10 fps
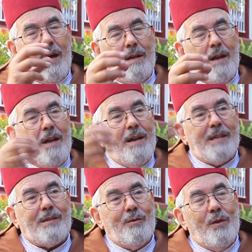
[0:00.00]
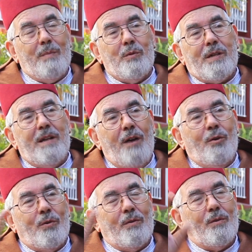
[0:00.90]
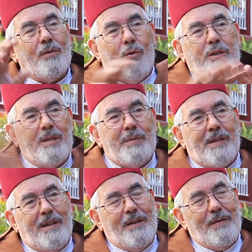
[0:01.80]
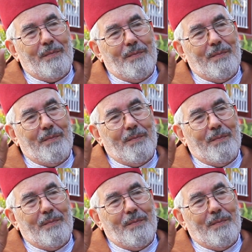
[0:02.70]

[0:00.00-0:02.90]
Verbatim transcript: أن الناس هنا مسلحون كل شيء مسلح